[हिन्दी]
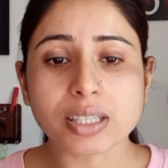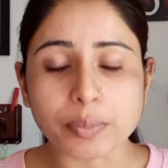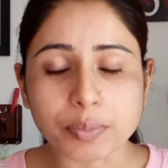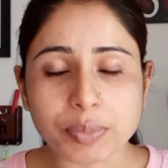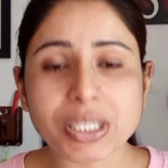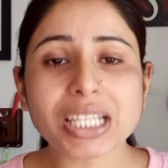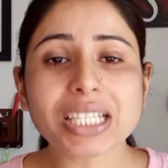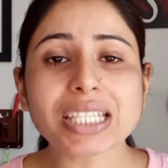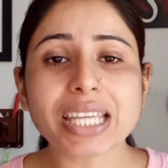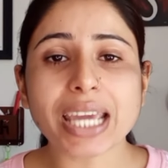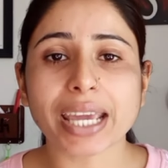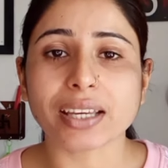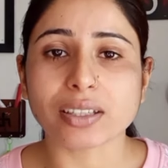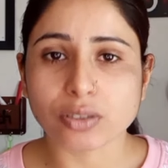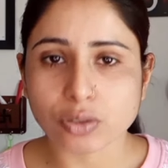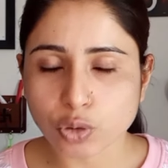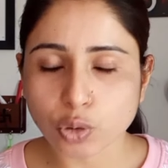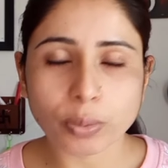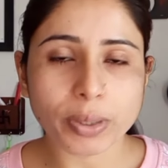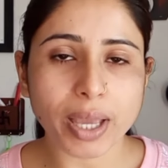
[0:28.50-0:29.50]

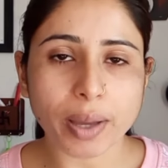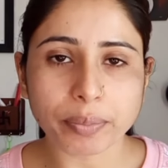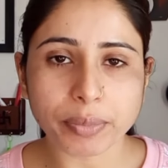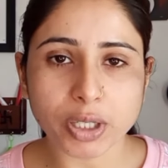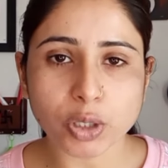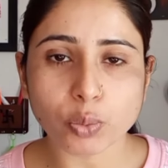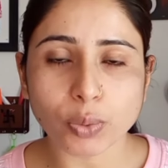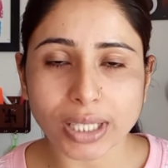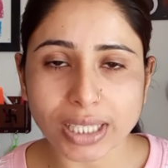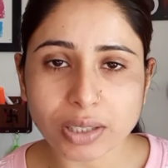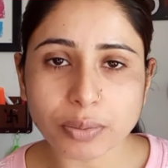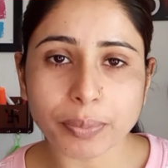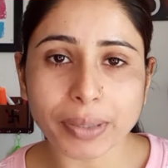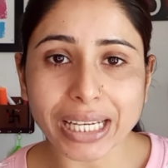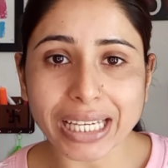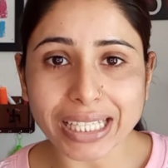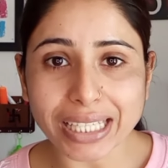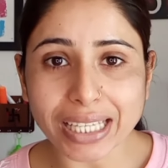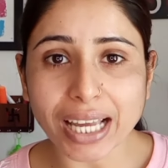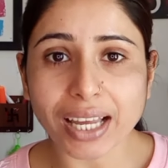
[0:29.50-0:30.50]
सब्जेक्ट हैं जो भी आपने
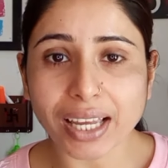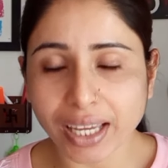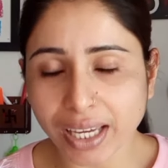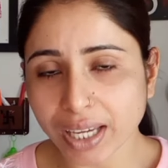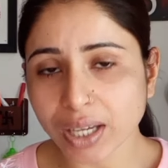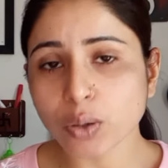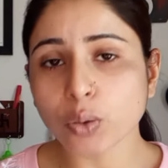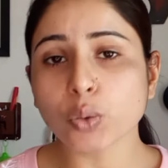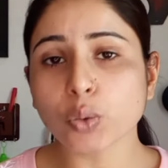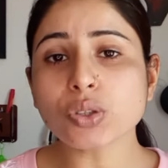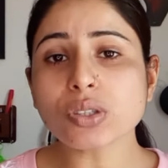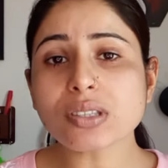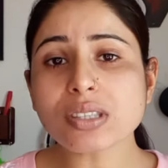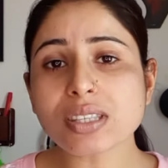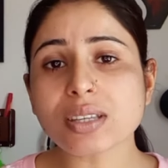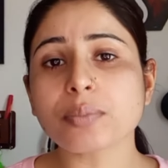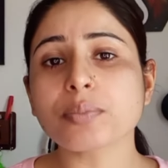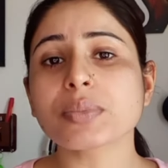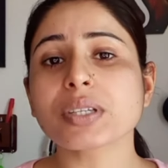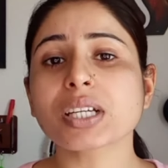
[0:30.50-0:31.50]
ट्वेल्थ में लिया
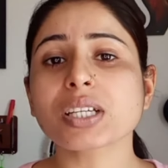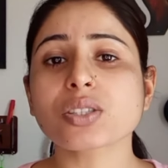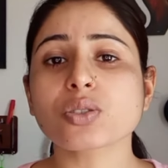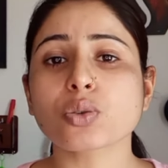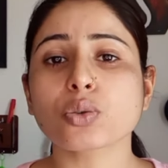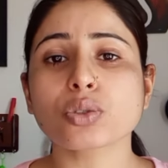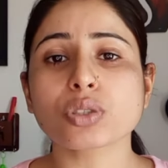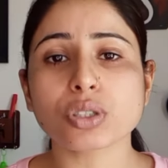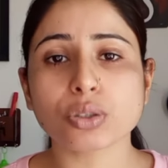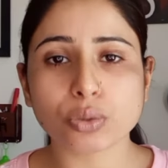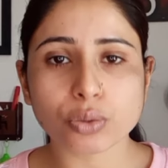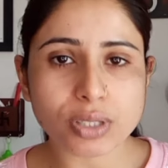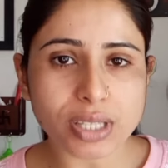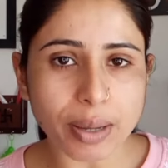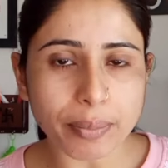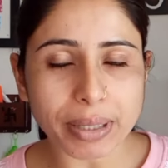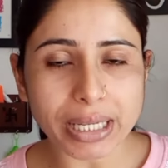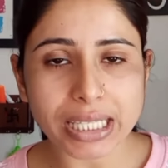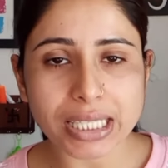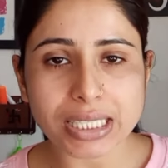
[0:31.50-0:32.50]
है उन सब्जेक्ट्स
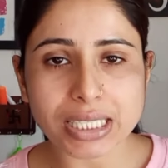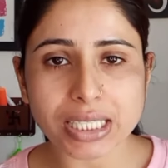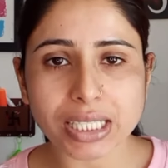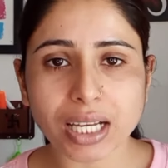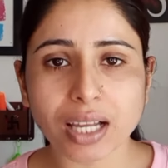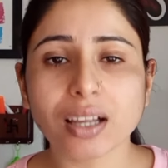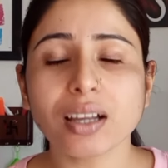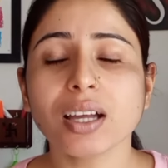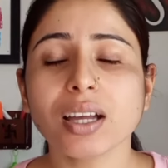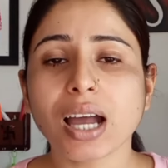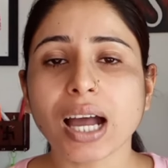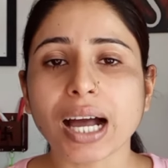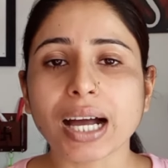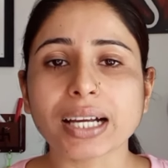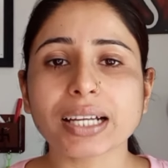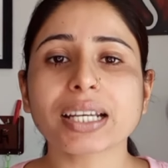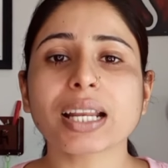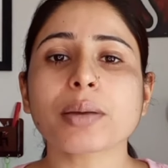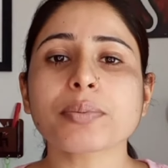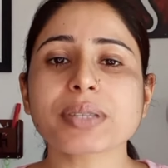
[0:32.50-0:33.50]
को ज़रूर शामिल
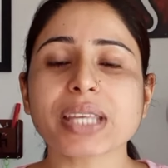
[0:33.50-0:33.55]
कीजिएगा